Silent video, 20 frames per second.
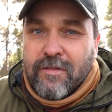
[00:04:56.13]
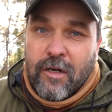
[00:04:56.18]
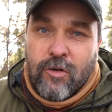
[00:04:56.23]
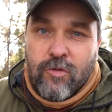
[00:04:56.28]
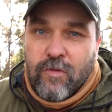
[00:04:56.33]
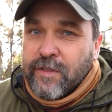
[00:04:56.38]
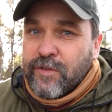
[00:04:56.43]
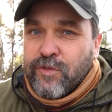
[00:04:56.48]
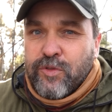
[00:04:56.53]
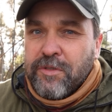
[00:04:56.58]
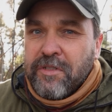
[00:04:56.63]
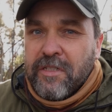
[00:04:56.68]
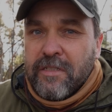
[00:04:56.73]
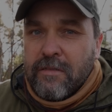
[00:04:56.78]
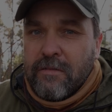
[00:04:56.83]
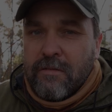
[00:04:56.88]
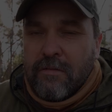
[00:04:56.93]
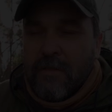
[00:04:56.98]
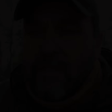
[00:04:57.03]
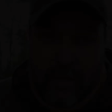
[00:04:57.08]
а у вас все
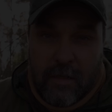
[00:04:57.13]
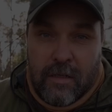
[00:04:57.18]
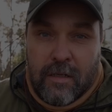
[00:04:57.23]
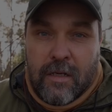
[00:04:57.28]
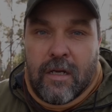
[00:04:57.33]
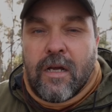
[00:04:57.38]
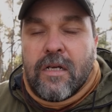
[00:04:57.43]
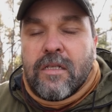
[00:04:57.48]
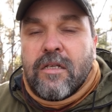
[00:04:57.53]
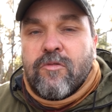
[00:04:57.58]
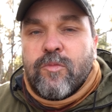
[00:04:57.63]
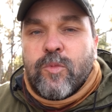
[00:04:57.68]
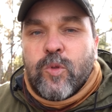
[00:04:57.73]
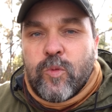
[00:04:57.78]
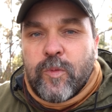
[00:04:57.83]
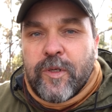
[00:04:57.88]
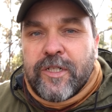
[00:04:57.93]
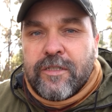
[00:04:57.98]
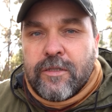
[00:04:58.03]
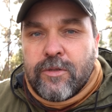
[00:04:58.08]
есть. Когда вы
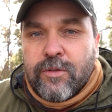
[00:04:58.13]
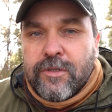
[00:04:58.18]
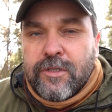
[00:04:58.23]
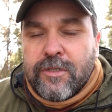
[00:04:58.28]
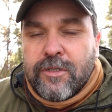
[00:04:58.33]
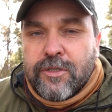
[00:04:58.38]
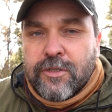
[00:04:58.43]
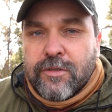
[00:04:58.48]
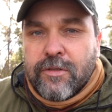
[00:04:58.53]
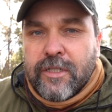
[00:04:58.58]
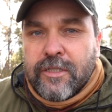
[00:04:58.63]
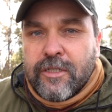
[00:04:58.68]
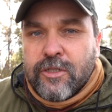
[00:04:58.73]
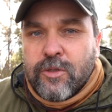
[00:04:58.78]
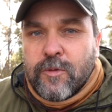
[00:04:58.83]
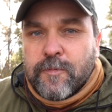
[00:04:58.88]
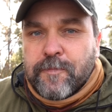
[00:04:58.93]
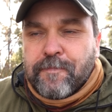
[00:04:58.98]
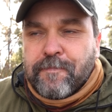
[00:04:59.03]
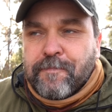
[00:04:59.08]
покупаете туристическую
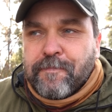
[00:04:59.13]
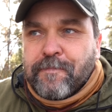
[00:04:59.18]
одежду,